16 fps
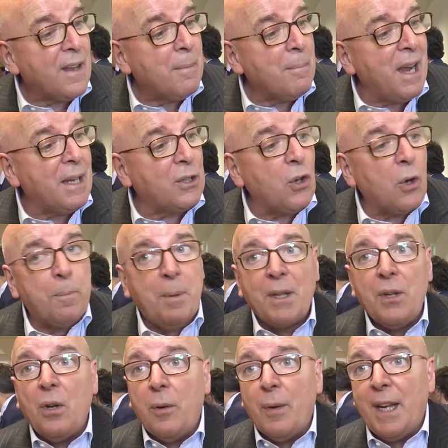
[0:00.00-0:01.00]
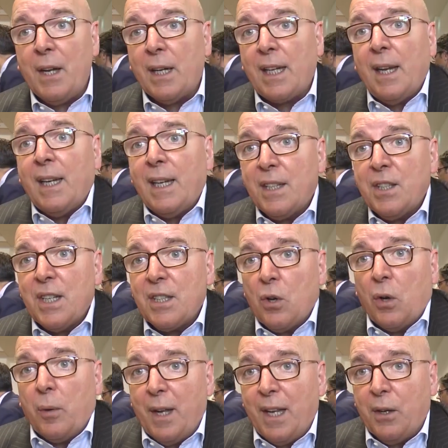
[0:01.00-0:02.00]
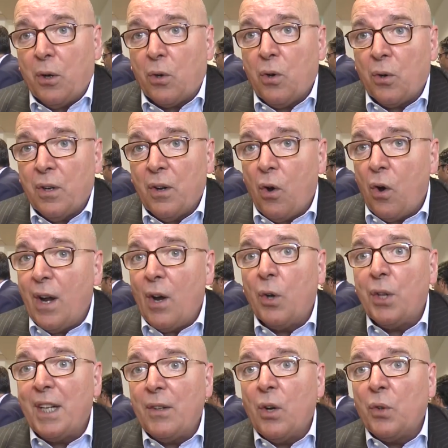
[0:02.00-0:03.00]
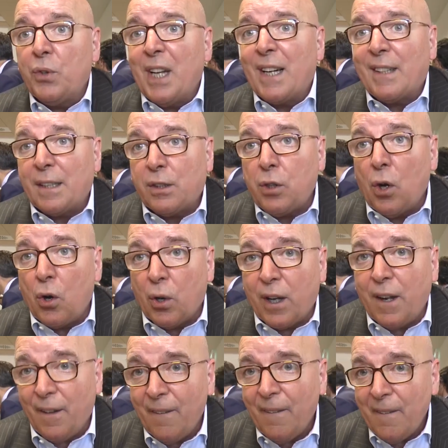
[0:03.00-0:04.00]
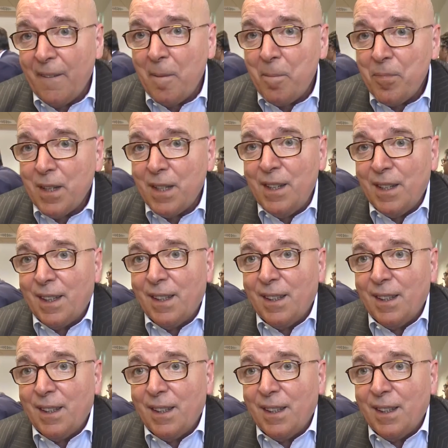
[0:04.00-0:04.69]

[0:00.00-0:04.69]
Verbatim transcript: ma è colpa di Oliverio, che, che c'entra Oliverio con, o, o, del, o del, rettore, eh,